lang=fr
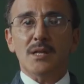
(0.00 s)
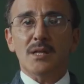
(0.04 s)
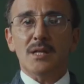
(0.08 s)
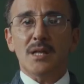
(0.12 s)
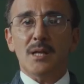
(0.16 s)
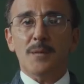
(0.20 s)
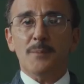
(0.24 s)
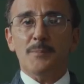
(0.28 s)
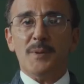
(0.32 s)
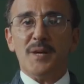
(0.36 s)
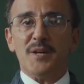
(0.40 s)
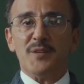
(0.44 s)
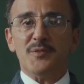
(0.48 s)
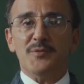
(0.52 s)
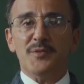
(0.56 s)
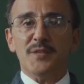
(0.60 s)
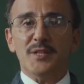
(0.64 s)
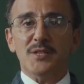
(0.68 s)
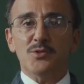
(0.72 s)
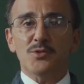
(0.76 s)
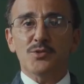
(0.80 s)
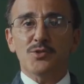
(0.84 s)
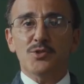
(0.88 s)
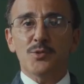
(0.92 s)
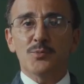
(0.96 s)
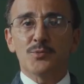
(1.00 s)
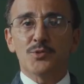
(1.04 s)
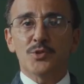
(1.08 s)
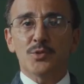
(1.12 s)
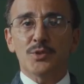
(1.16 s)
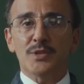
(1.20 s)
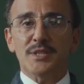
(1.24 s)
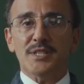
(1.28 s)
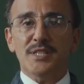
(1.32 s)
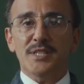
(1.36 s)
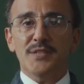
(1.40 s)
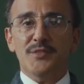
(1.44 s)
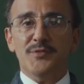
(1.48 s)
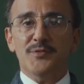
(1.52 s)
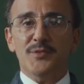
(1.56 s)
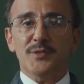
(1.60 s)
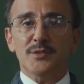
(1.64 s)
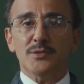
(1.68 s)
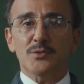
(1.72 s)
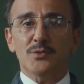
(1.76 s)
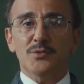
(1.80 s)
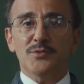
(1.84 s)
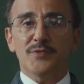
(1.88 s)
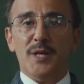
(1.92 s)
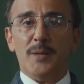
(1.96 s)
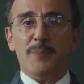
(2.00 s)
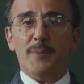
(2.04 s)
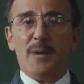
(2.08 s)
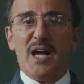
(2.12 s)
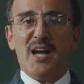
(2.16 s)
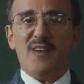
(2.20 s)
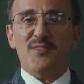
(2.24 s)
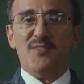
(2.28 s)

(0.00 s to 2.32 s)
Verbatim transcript: Quel est l'imparfait du subjonctif du verbe